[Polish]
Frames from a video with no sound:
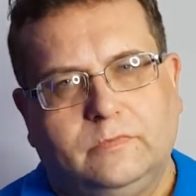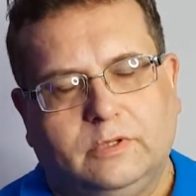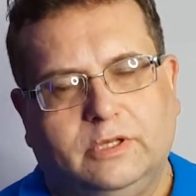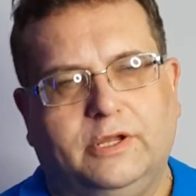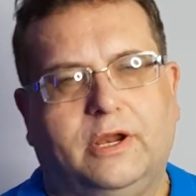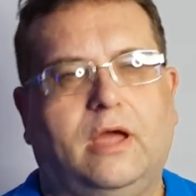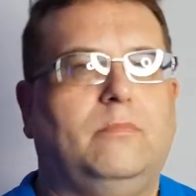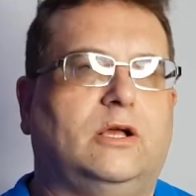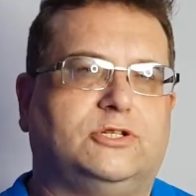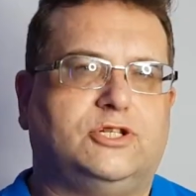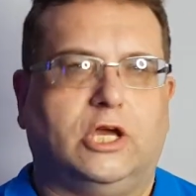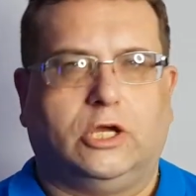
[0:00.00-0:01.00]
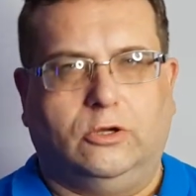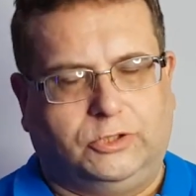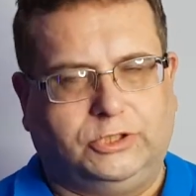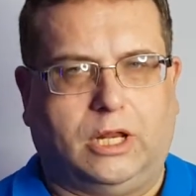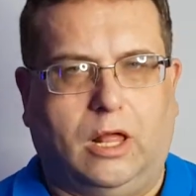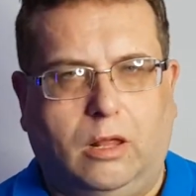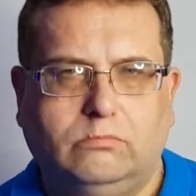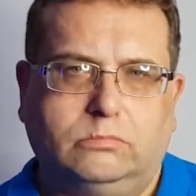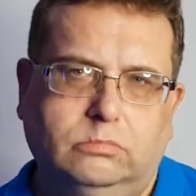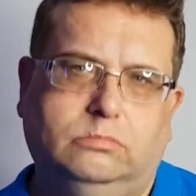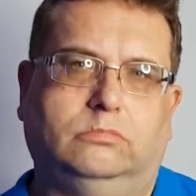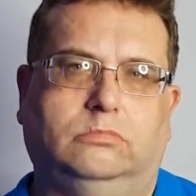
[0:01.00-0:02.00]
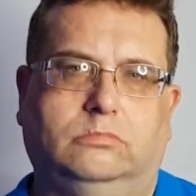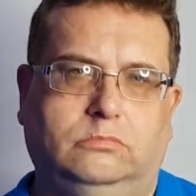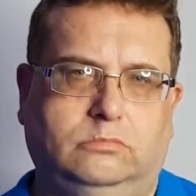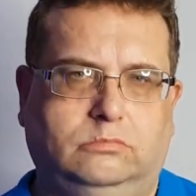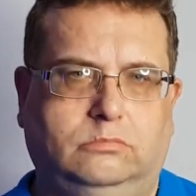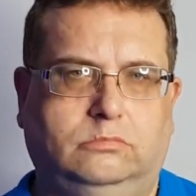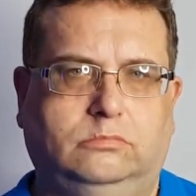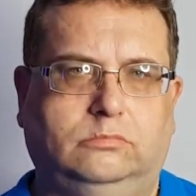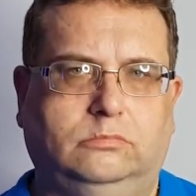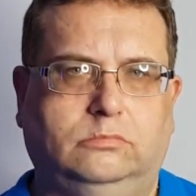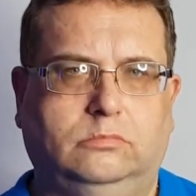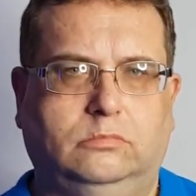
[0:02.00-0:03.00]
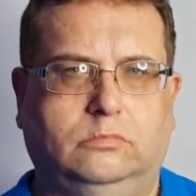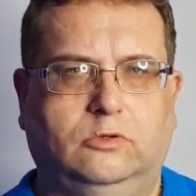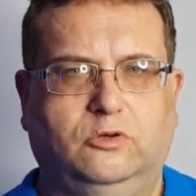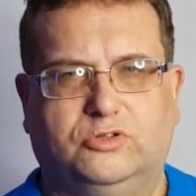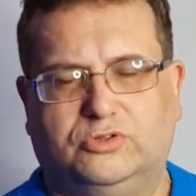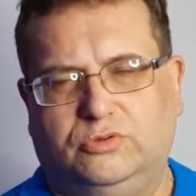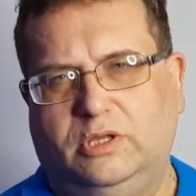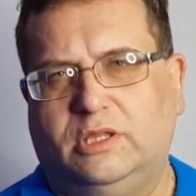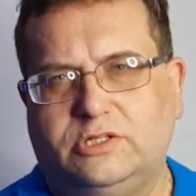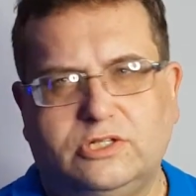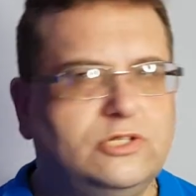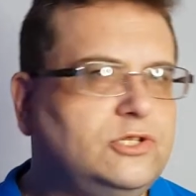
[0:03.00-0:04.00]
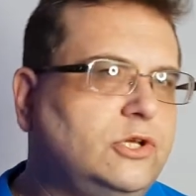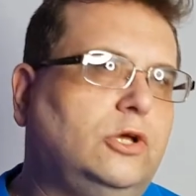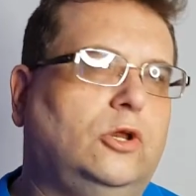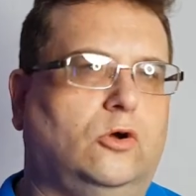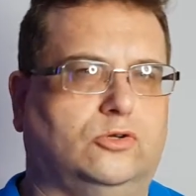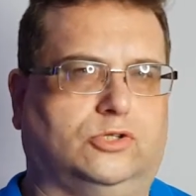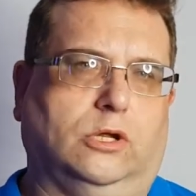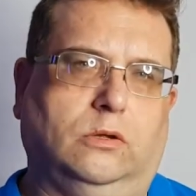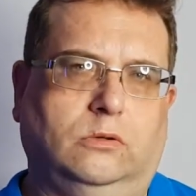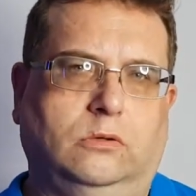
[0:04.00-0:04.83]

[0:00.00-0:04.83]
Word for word: grama czegoś tam kosztuje najczęściej grosza.